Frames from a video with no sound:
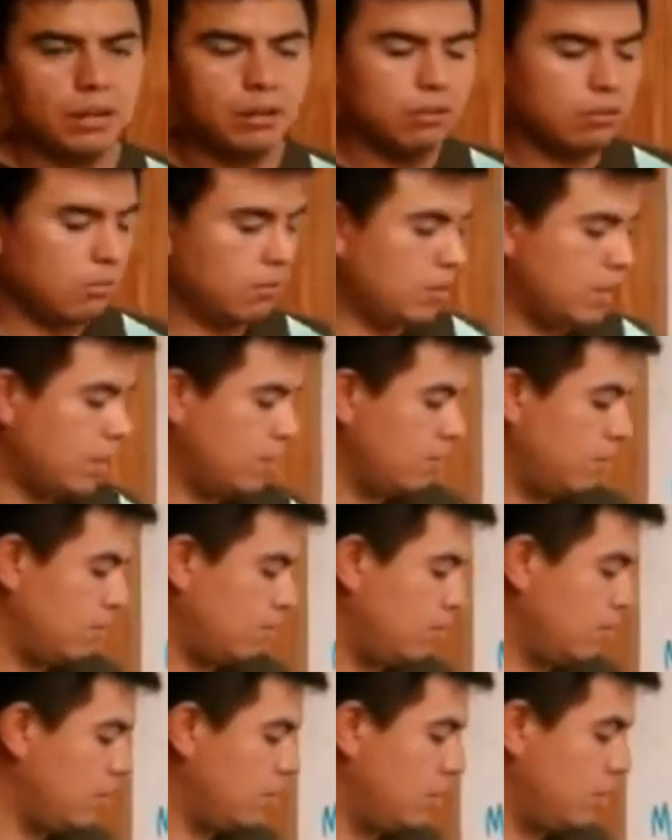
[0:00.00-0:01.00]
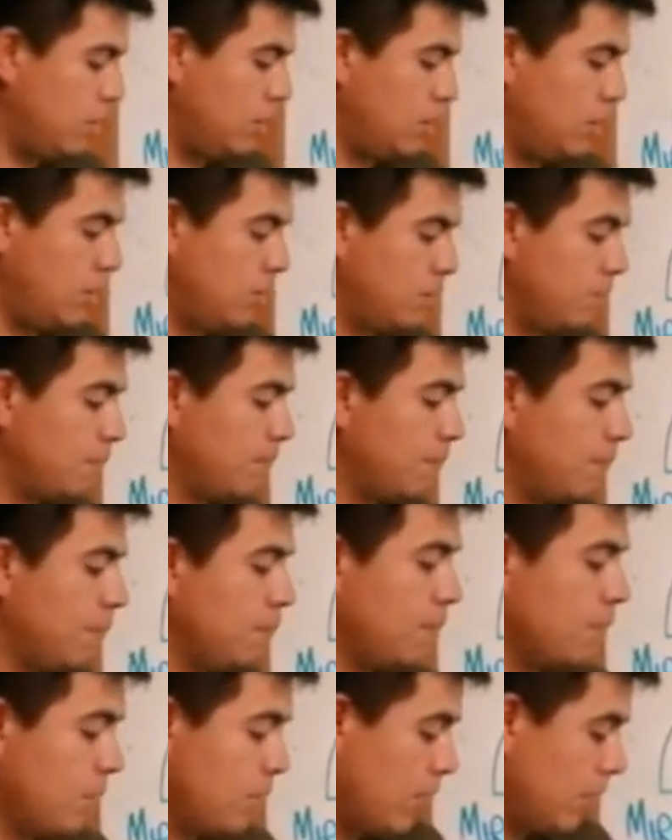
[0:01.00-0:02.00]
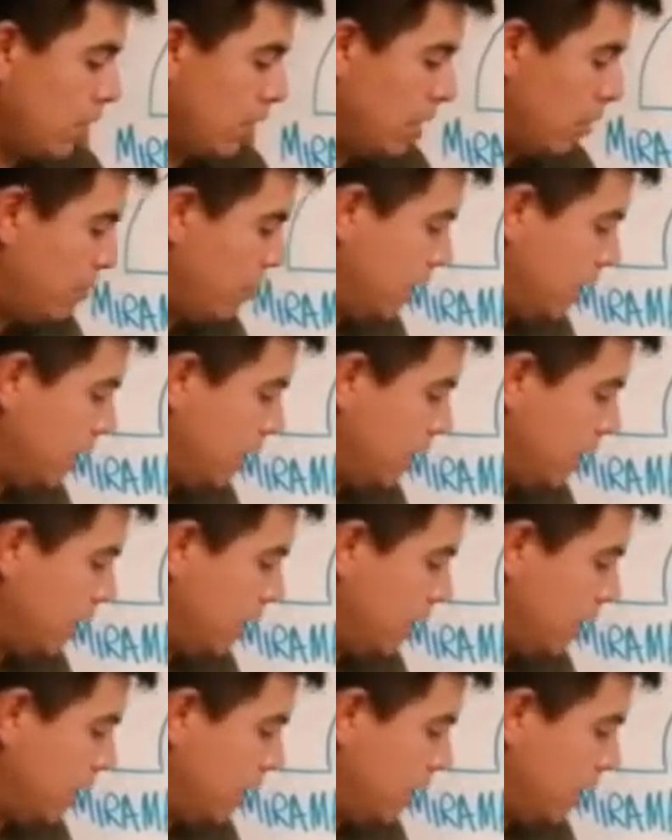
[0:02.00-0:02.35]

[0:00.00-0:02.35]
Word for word: colocarlo en, el,